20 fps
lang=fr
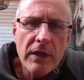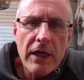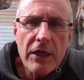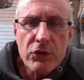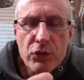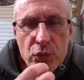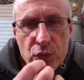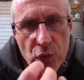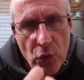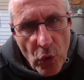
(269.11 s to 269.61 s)

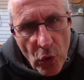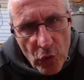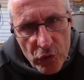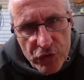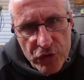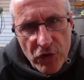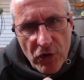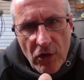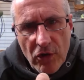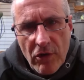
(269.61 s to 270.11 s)
est une
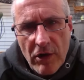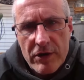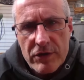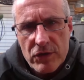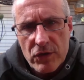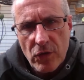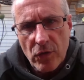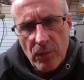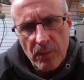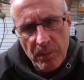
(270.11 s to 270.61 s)
autre
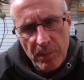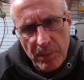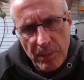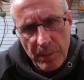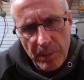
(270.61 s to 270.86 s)
raison